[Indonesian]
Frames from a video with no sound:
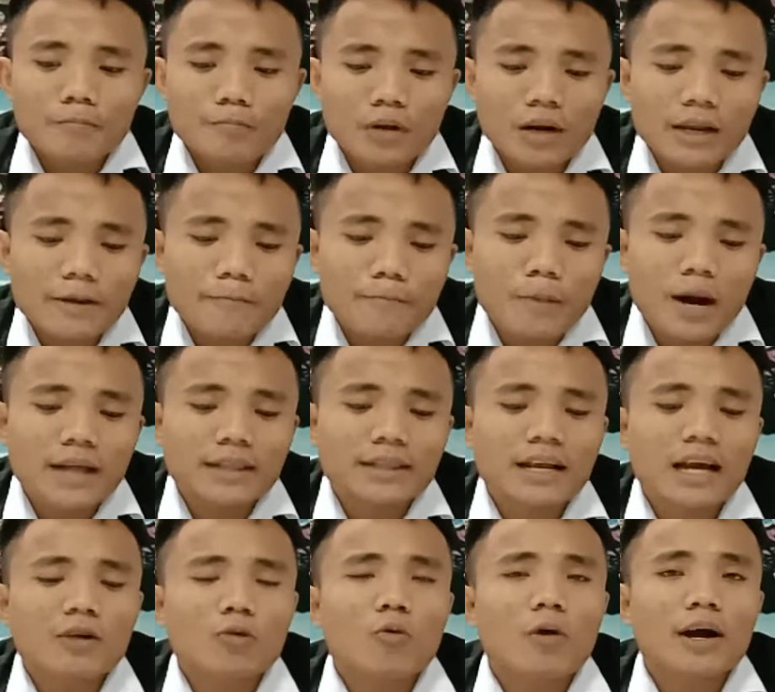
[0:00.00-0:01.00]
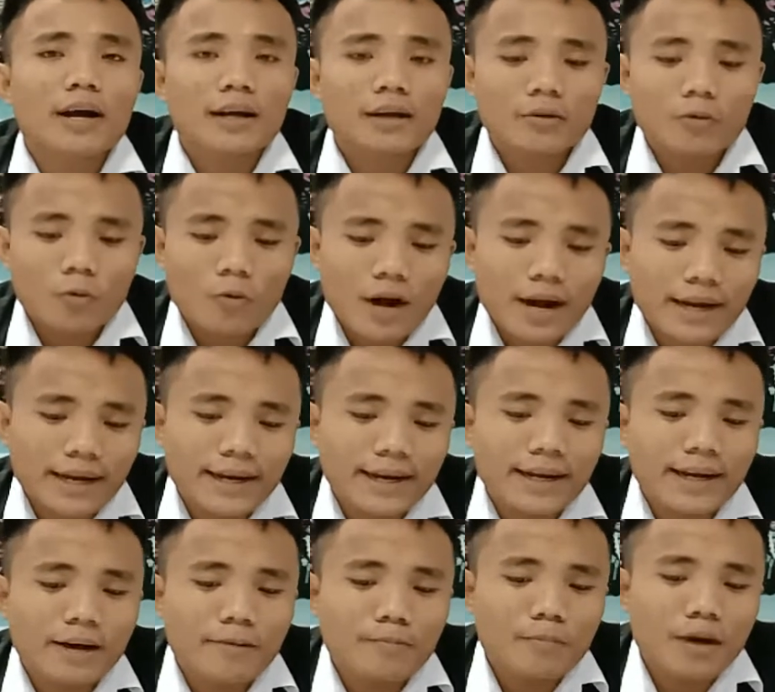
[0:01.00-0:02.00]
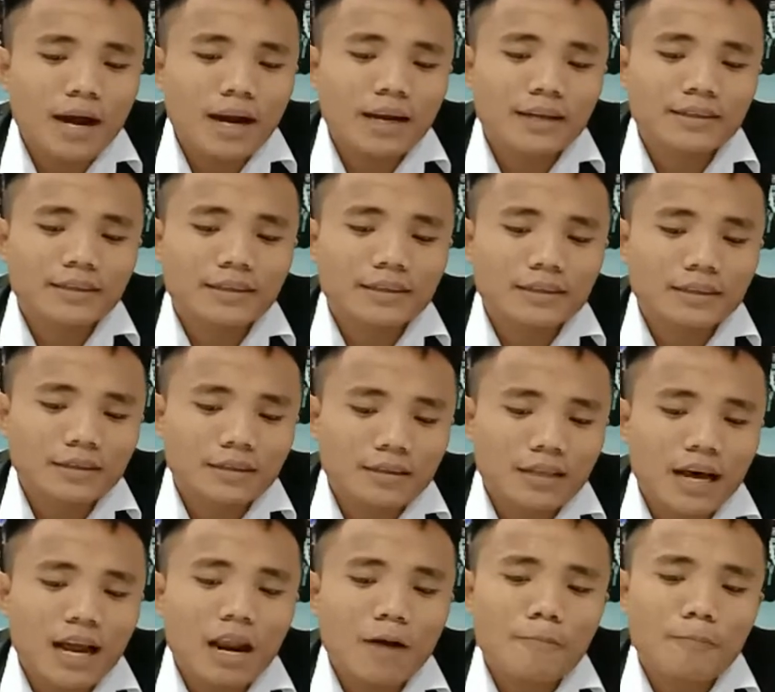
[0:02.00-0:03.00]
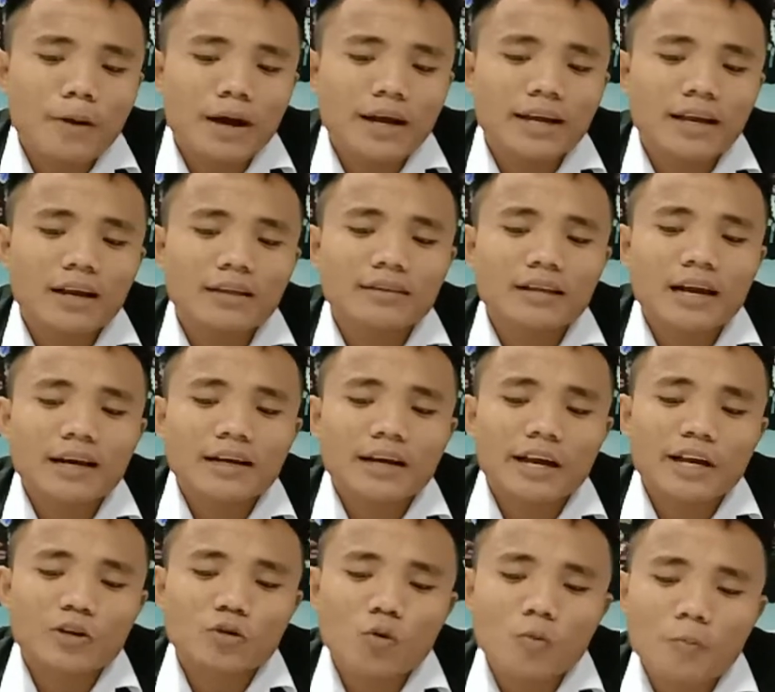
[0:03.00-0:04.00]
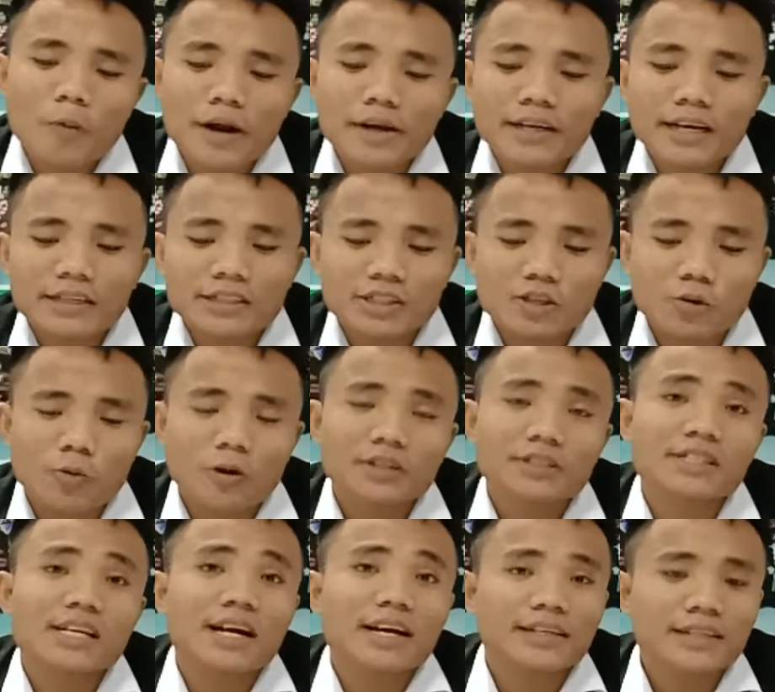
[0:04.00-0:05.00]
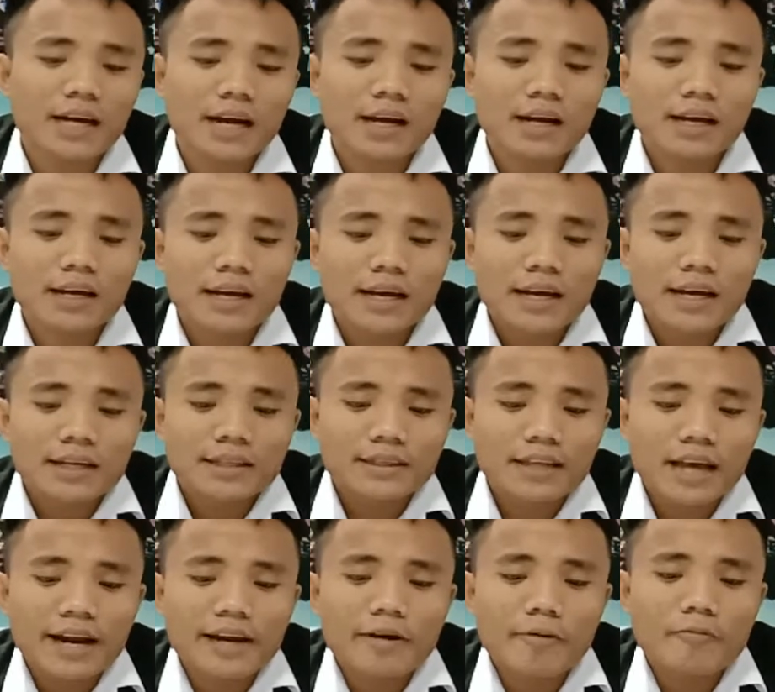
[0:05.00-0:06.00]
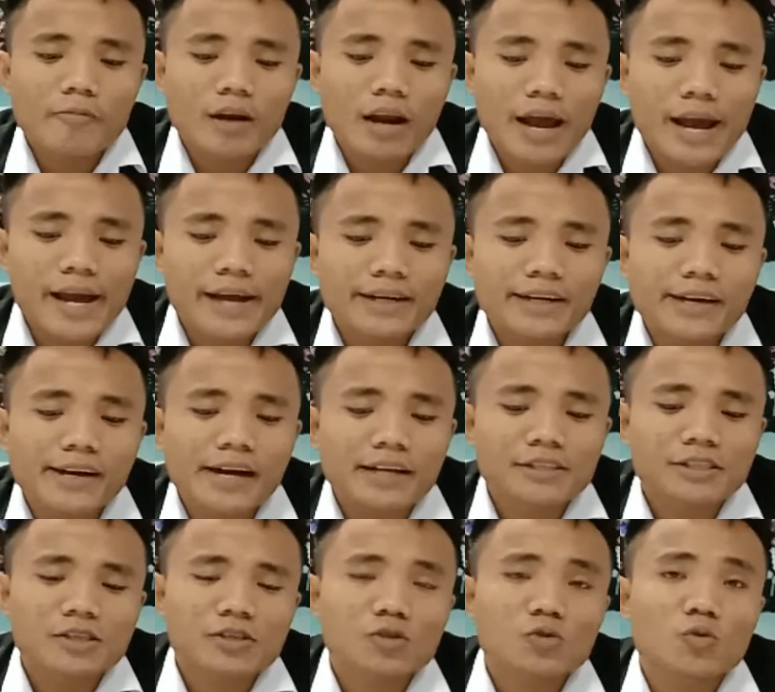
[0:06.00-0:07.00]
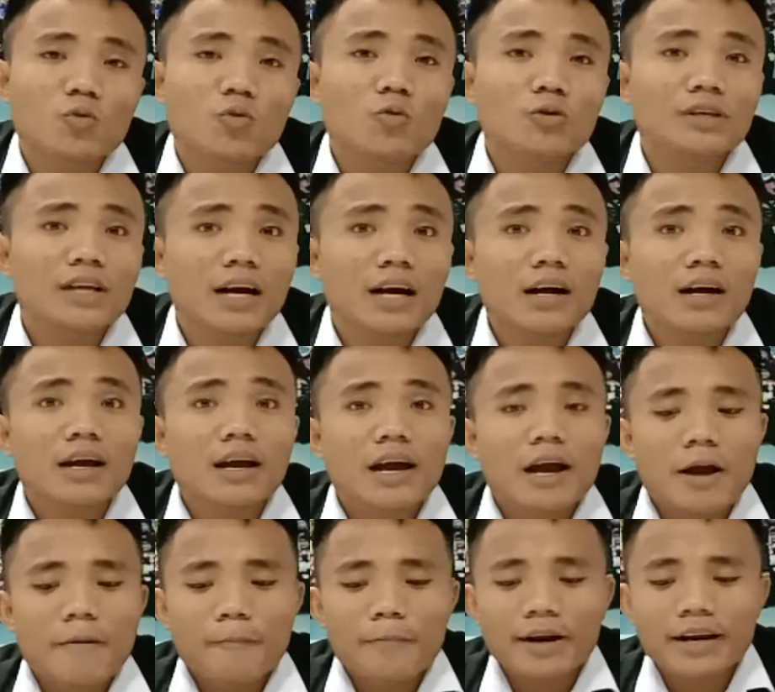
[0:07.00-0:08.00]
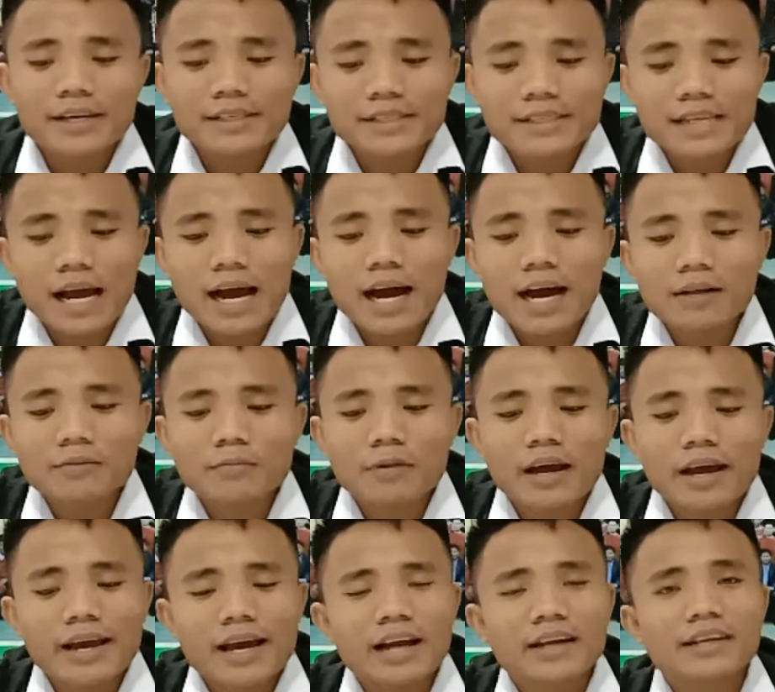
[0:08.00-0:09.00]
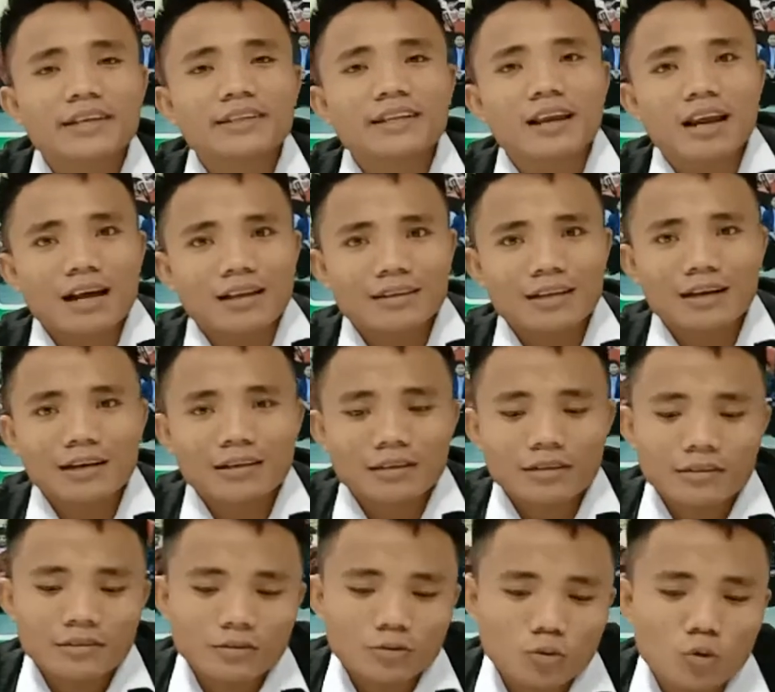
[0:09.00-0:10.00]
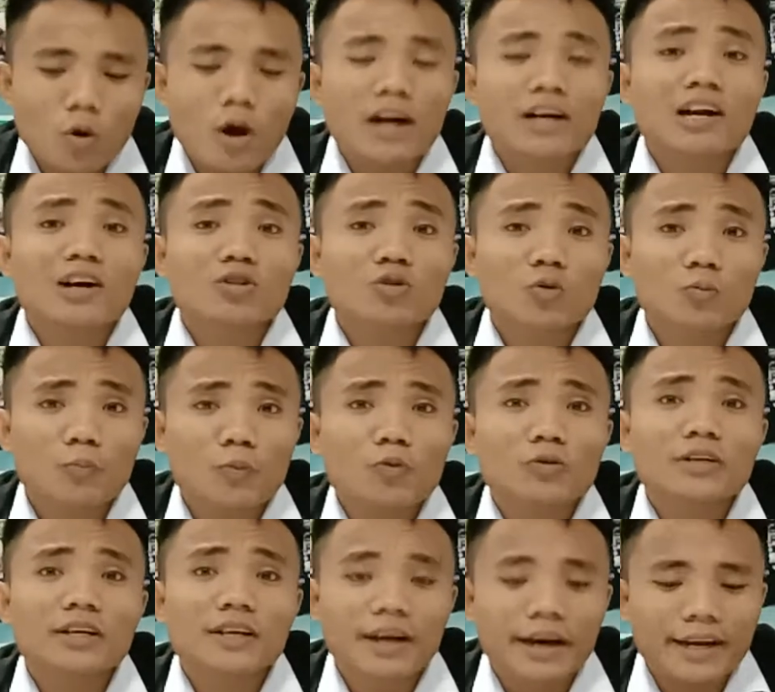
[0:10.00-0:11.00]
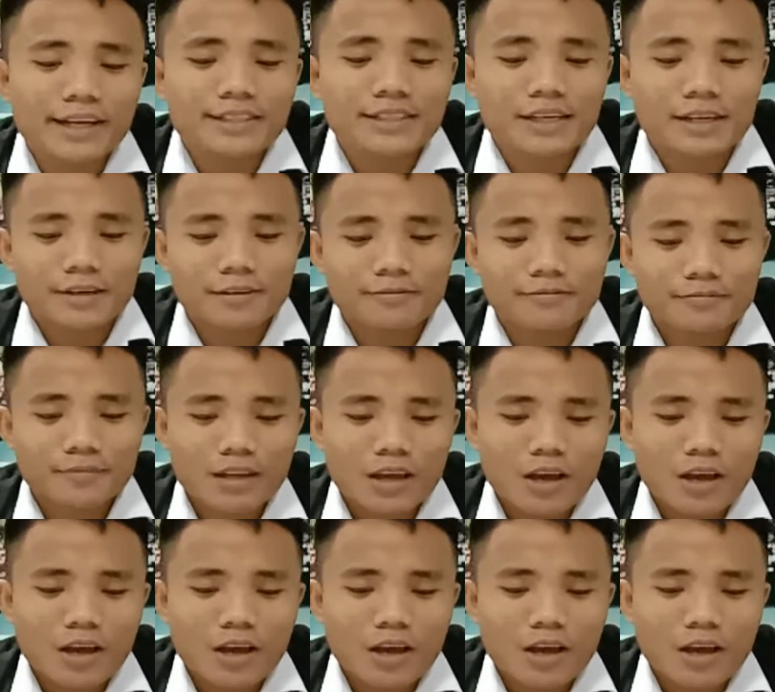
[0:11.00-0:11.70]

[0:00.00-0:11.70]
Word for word: melibatkan wakil gembala dalam panggilan dan kehidupan yang sewajarnya dan yang melayani dengan sesungguhnya pada saat melayani di ladang Tuhan ataupun di gereja.